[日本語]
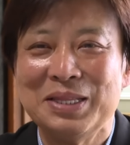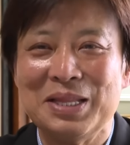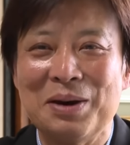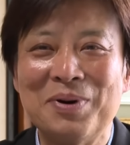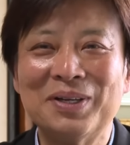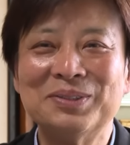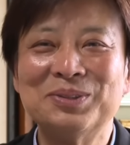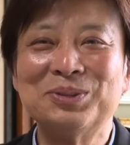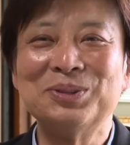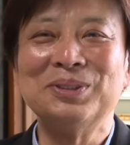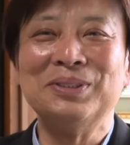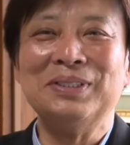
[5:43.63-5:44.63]
生ぬ
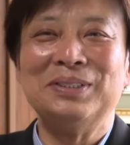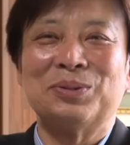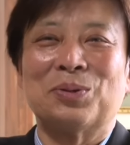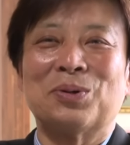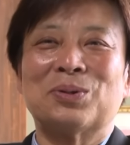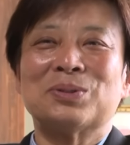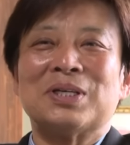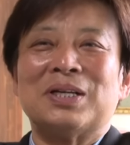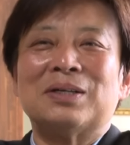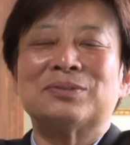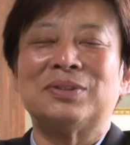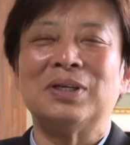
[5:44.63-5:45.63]
るいところじゃ
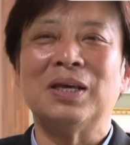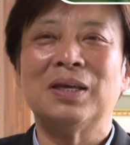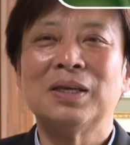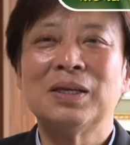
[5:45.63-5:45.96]
なくて